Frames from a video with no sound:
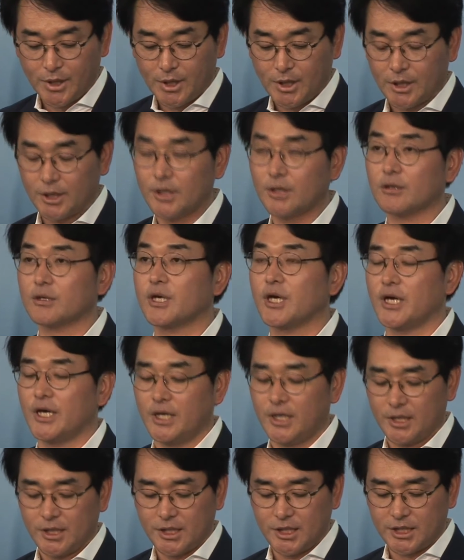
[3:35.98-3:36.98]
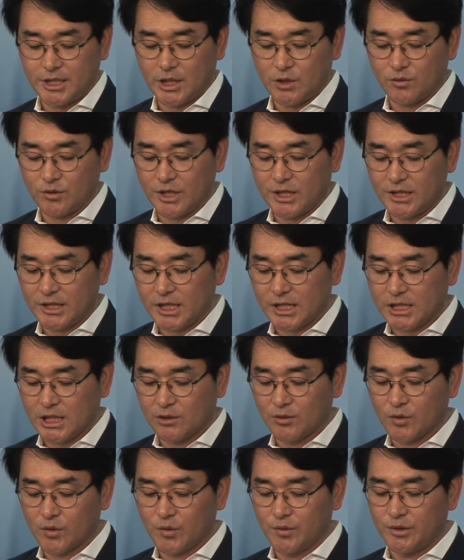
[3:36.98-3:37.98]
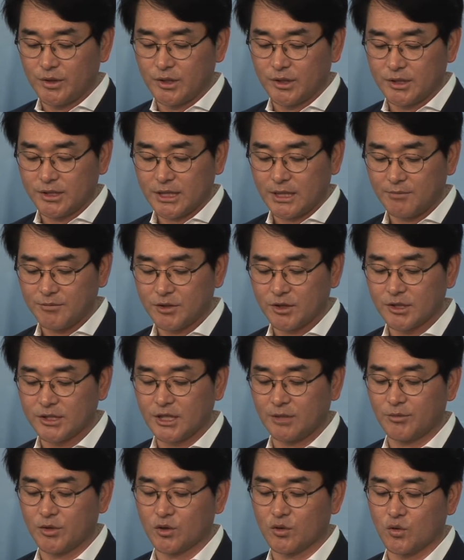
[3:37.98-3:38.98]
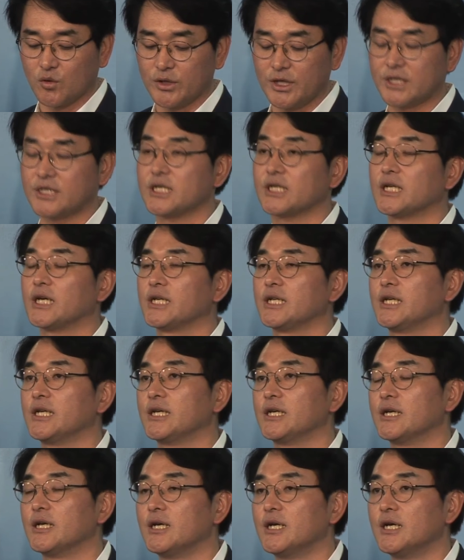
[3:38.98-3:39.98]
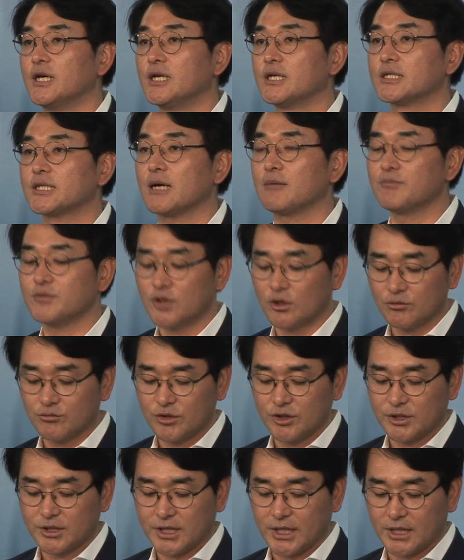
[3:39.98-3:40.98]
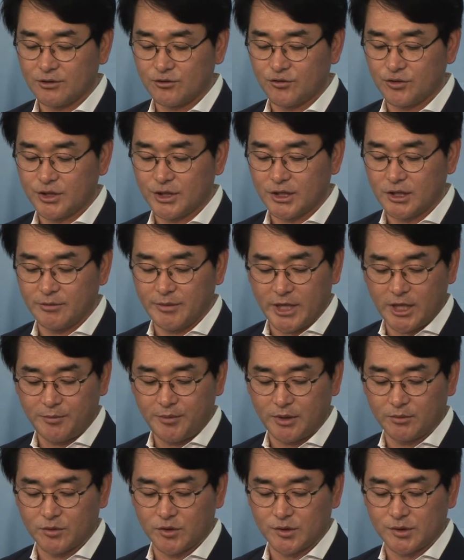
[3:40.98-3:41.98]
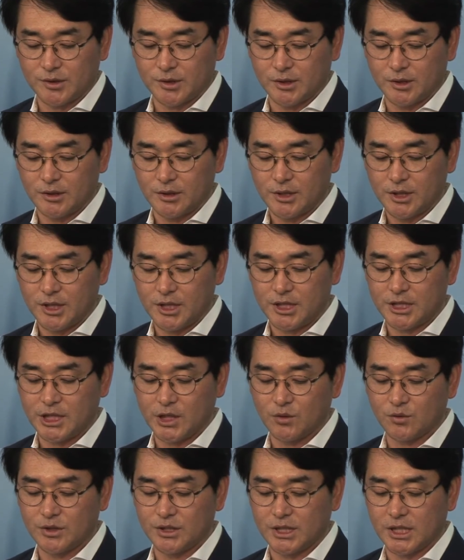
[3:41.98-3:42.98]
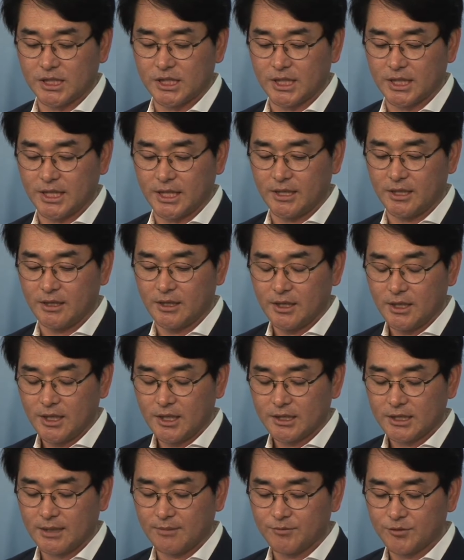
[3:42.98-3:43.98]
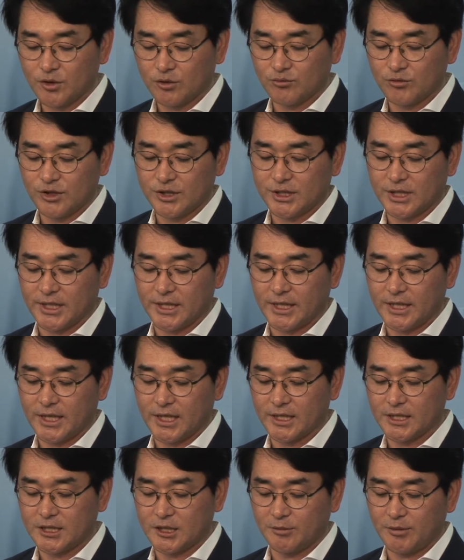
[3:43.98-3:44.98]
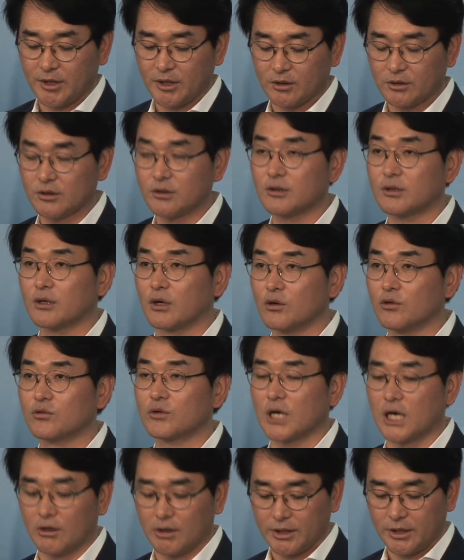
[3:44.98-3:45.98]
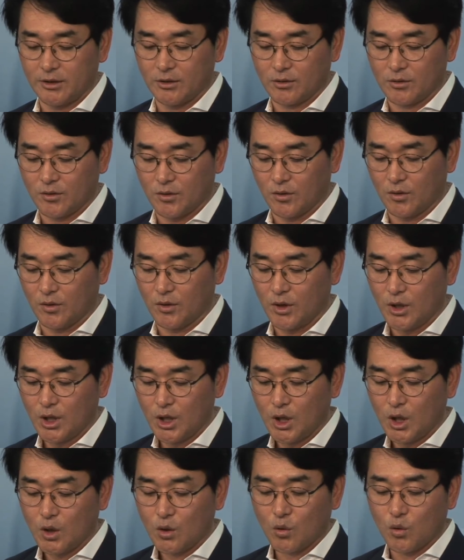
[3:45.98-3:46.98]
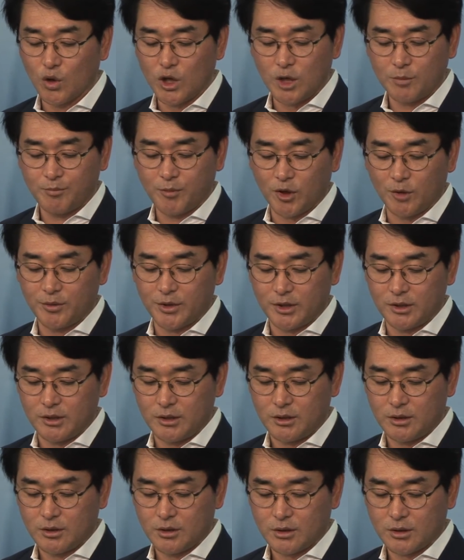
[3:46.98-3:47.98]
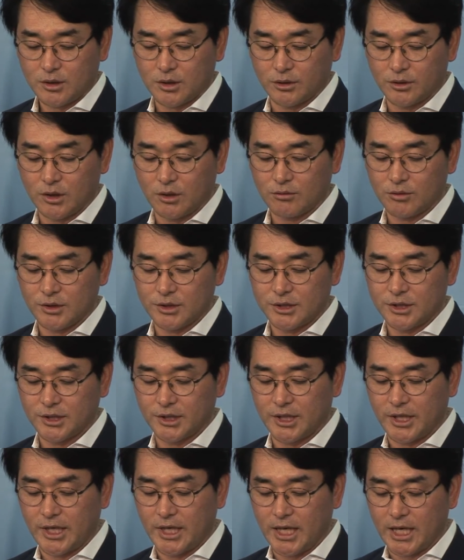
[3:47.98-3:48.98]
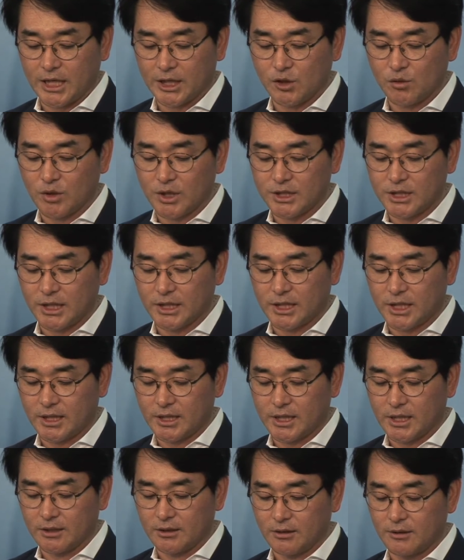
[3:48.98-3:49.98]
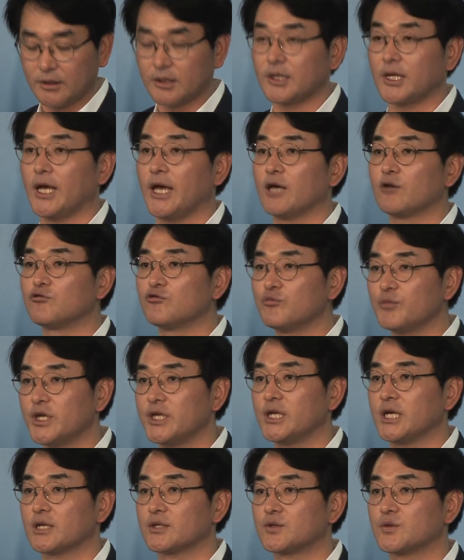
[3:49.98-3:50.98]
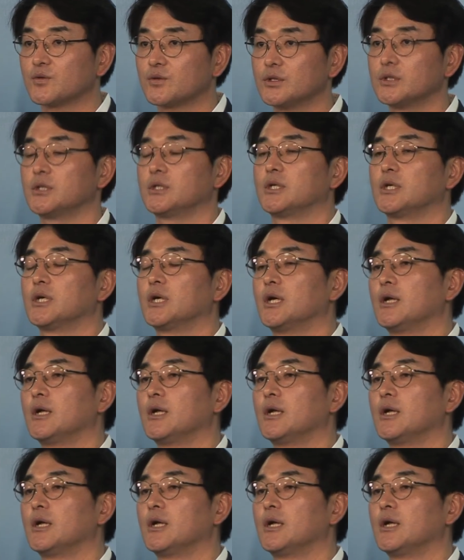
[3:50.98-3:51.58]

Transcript: 이렇게 이재용이 이사장으로 있는 삼성생명공익재단이 삼성물산 주식을 매입함으로써 이재용 이사장의 삼성물산에 대한 지배력은 더욱 강화되었고 공익법인을 경영권 승계에 악용하지 않겠다던 대국민 약속은